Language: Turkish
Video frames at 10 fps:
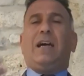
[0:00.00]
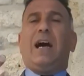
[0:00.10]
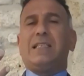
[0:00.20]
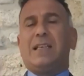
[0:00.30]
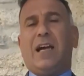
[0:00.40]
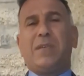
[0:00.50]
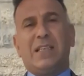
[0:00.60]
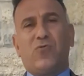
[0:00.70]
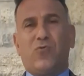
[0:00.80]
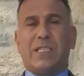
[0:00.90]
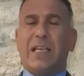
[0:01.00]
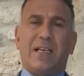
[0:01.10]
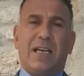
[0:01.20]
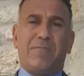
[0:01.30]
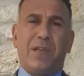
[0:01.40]
Anne rahminde 9 ay
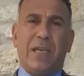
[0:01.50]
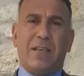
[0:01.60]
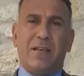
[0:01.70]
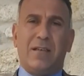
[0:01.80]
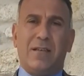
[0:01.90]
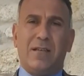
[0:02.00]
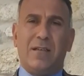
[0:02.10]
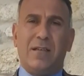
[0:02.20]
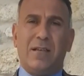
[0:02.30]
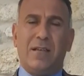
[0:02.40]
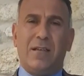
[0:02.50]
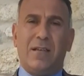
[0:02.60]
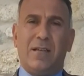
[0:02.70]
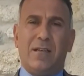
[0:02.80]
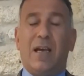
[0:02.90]
kalan bebek.
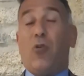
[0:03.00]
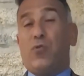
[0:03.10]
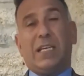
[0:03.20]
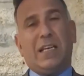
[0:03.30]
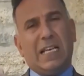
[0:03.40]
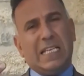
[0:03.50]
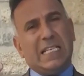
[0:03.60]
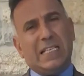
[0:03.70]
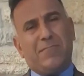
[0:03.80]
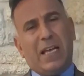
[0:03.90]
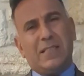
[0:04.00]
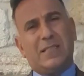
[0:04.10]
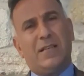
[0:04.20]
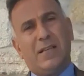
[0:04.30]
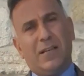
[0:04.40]
O da
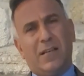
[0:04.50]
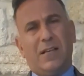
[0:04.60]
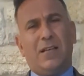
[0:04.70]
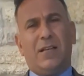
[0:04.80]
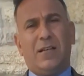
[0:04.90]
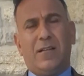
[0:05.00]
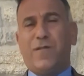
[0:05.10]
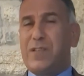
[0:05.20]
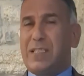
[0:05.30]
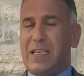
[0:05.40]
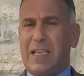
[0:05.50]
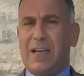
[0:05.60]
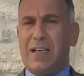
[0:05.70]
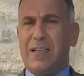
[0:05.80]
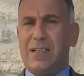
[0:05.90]
inanılmaz
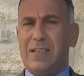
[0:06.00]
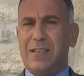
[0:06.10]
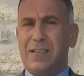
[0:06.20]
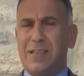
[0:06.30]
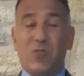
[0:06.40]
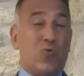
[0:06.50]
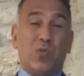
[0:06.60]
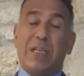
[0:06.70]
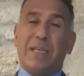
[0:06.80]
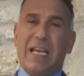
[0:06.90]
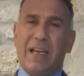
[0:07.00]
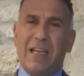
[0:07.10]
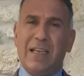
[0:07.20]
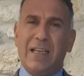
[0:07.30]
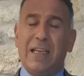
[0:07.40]
fırtınalarla,
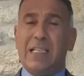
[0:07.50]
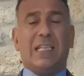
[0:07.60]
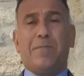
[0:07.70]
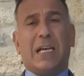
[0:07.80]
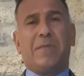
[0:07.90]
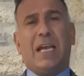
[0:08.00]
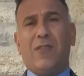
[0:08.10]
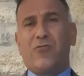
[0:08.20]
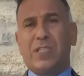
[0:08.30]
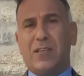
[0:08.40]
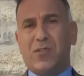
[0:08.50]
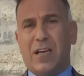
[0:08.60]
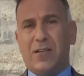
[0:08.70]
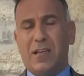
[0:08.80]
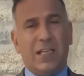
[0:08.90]
tsunamilerle, depremlerle ortaya
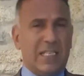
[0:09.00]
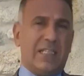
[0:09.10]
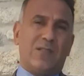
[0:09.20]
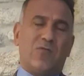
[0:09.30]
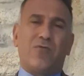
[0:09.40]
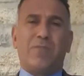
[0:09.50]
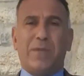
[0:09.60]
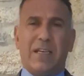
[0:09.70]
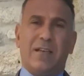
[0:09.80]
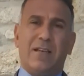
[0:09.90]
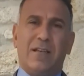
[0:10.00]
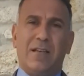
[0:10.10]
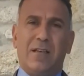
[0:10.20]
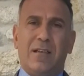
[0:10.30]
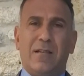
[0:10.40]
çıkar. Gidin sorun bebeğe.
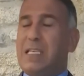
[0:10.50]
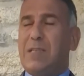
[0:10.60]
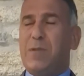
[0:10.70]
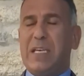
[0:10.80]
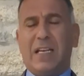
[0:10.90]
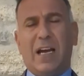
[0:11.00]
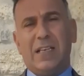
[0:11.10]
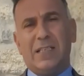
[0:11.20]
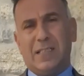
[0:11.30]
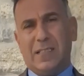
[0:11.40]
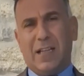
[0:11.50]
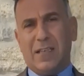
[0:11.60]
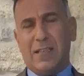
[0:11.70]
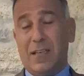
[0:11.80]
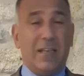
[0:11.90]
Ya da bebeğin halini siz
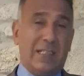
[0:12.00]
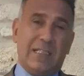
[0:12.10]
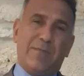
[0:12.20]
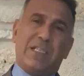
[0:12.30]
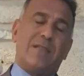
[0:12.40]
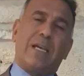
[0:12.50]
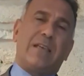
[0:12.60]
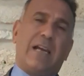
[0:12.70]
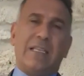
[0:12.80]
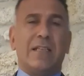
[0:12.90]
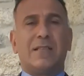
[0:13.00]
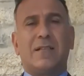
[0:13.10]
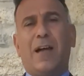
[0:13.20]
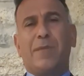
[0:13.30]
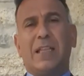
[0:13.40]
anlayın. Siz de bir zamanlar annenizin
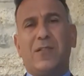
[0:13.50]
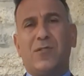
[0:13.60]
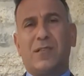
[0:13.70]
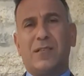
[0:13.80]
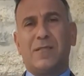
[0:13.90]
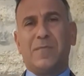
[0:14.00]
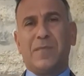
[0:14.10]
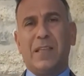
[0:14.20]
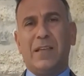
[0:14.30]
rahminden çıktınız.